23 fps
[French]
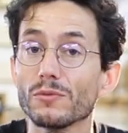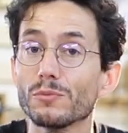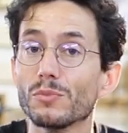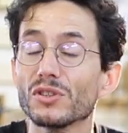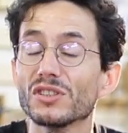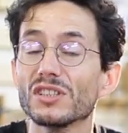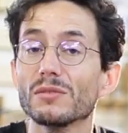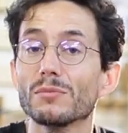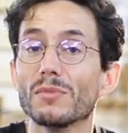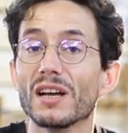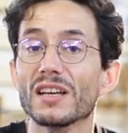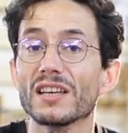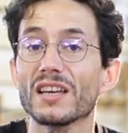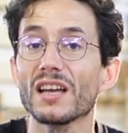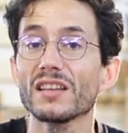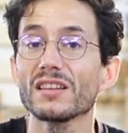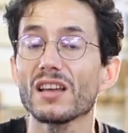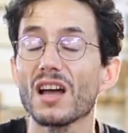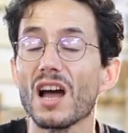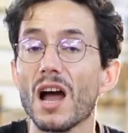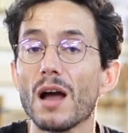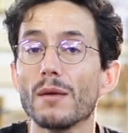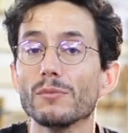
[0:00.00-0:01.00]
une petite
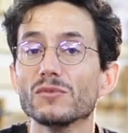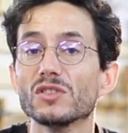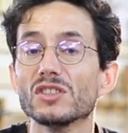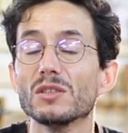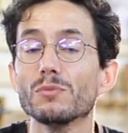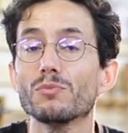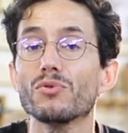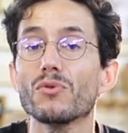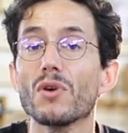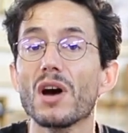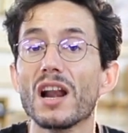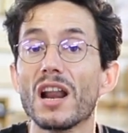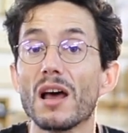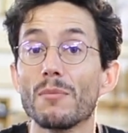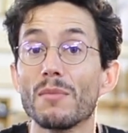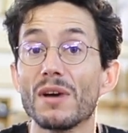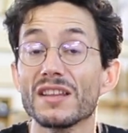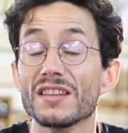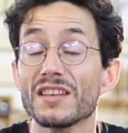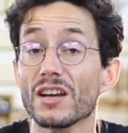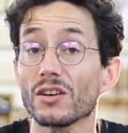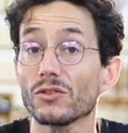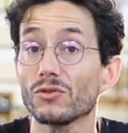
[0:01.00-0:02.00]
baguette, un petit peu à la
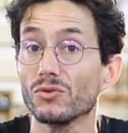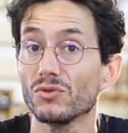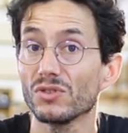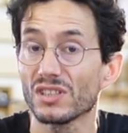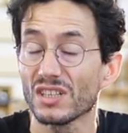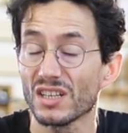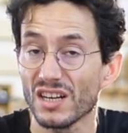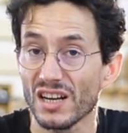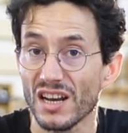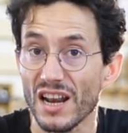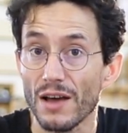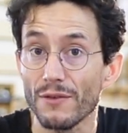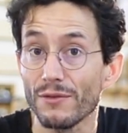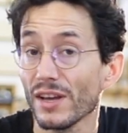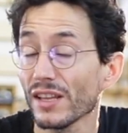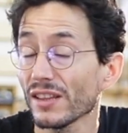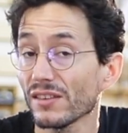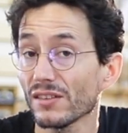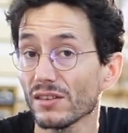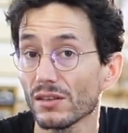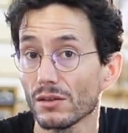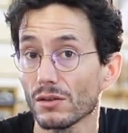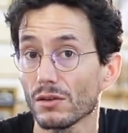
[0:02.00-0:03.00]
manière d'une
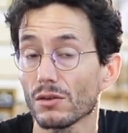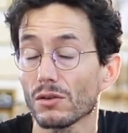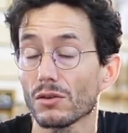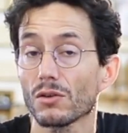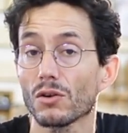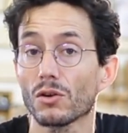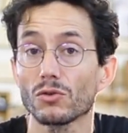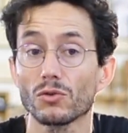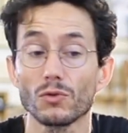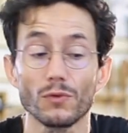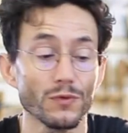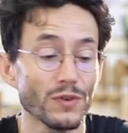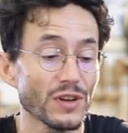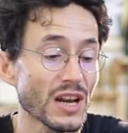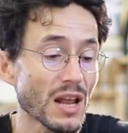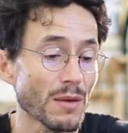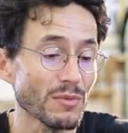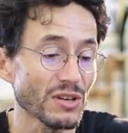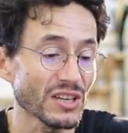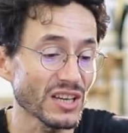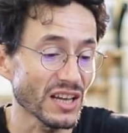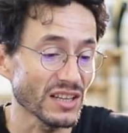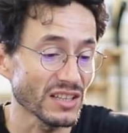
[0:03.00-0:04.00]
clavette quand on fait de
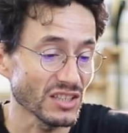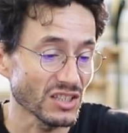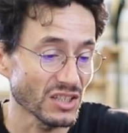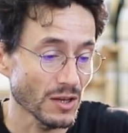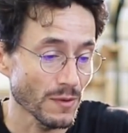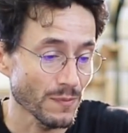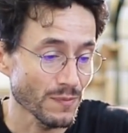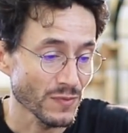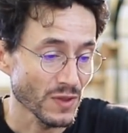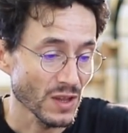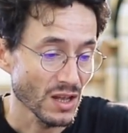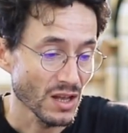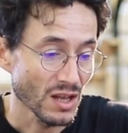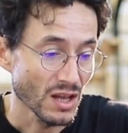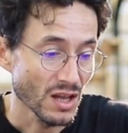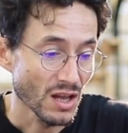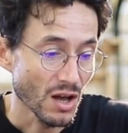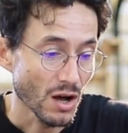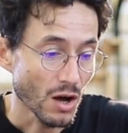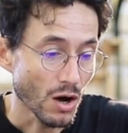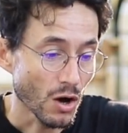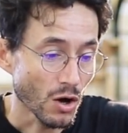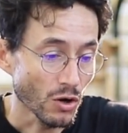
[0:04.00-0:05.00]
la mécanique.
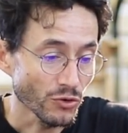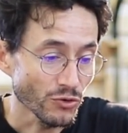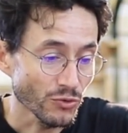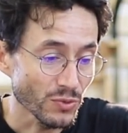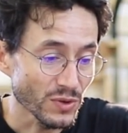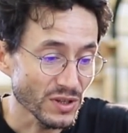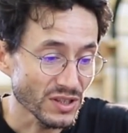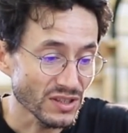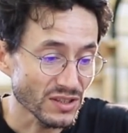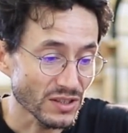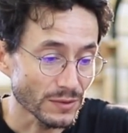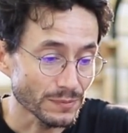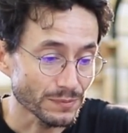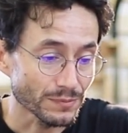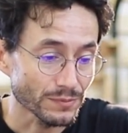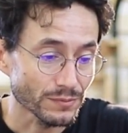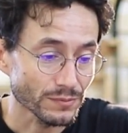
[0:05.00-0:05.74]
Ensuite,